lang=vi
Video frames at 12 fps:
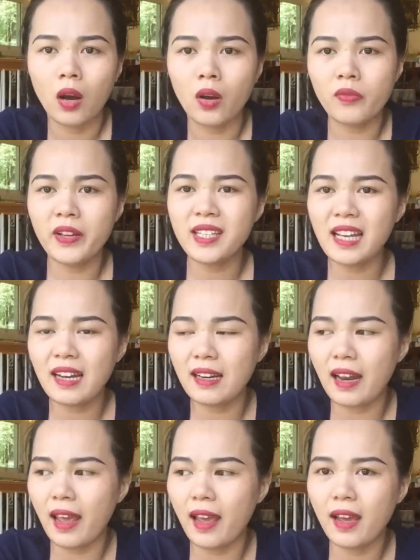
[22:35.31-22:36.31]
họ phải
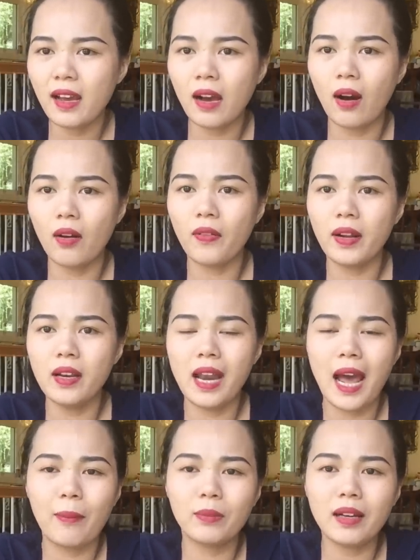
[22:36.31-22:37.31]
sanh đẻ họ phải
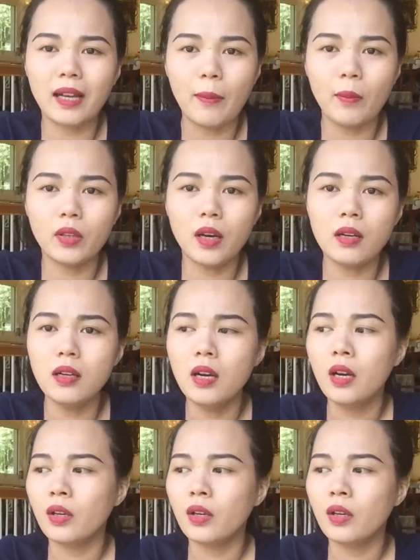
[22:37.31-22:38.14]
làm tất cả mọi thứ